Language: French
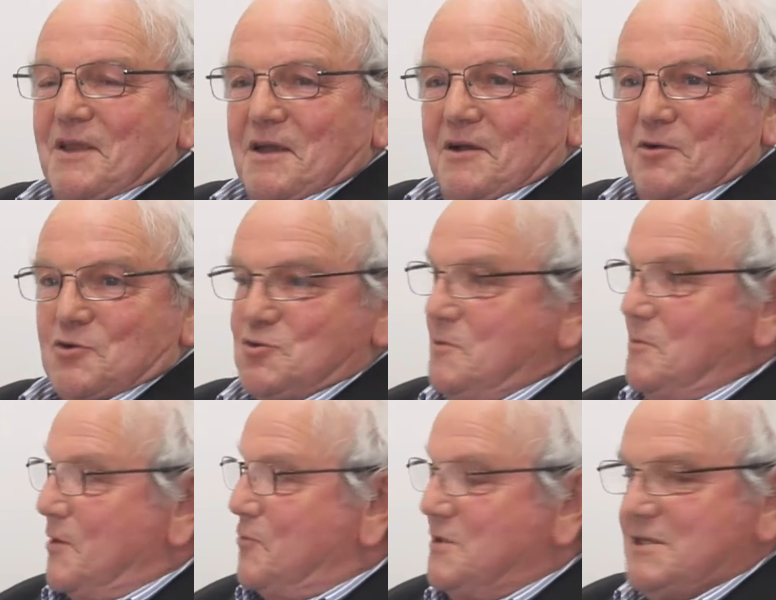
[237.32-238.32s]
Alors je lui dis «
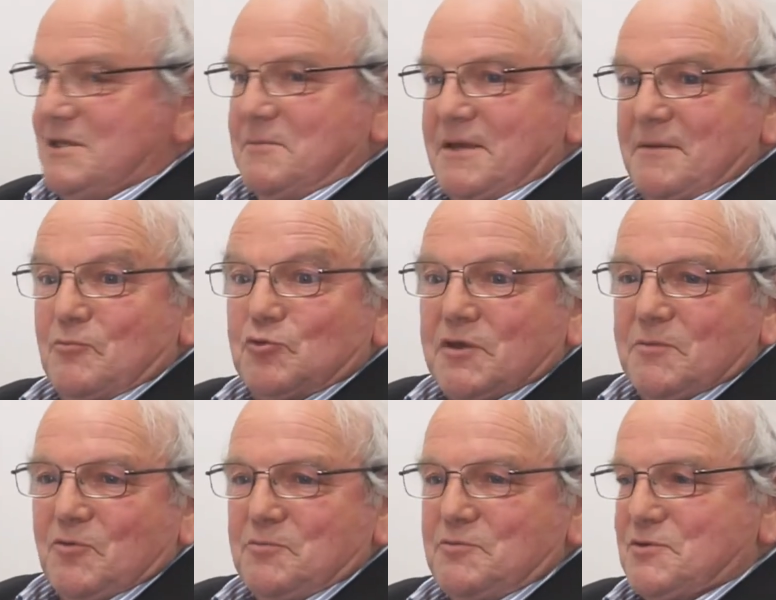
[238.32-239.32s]
bah, écoutez, c'est bien,
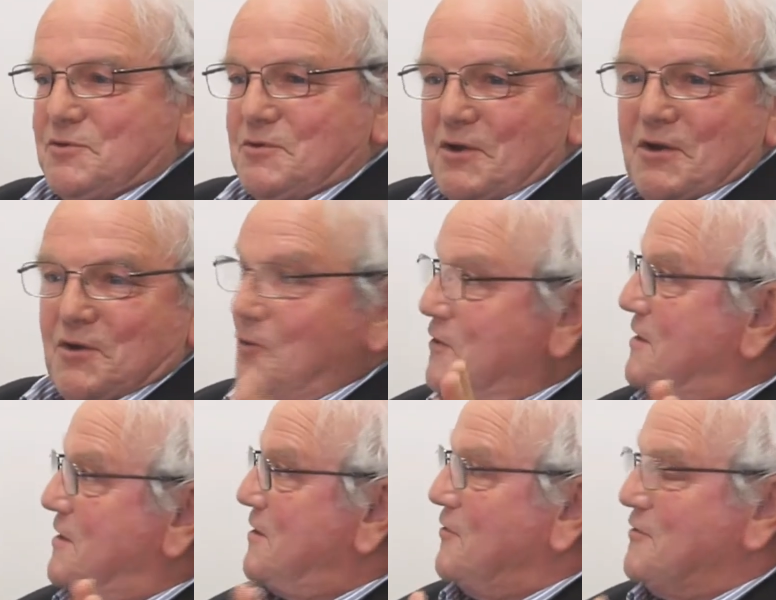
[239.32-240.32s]
montrez-moi, puisque on
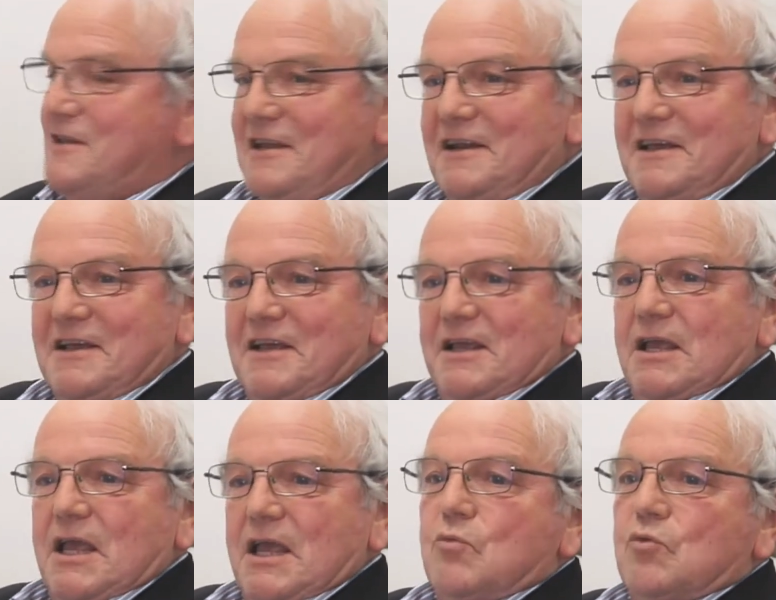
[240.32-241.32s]
est tranquille,
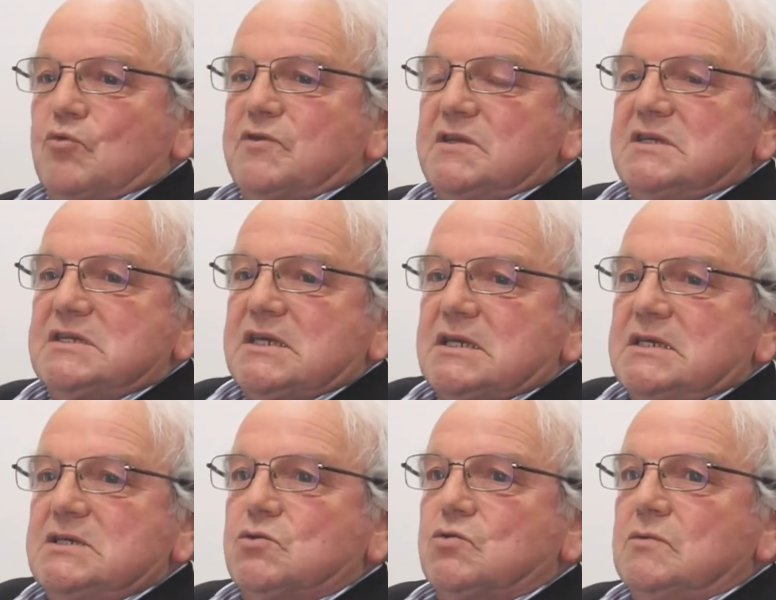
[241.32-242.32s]
et montre des dessins
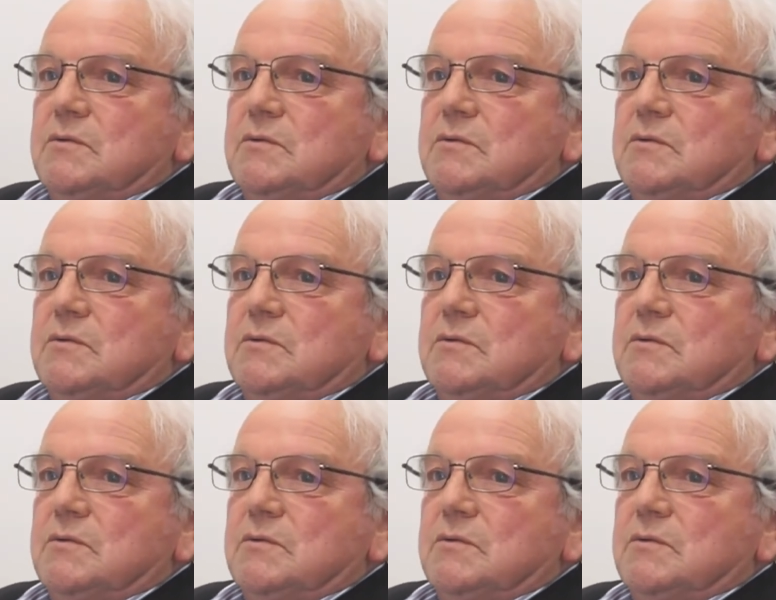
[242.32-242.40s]
qui sont.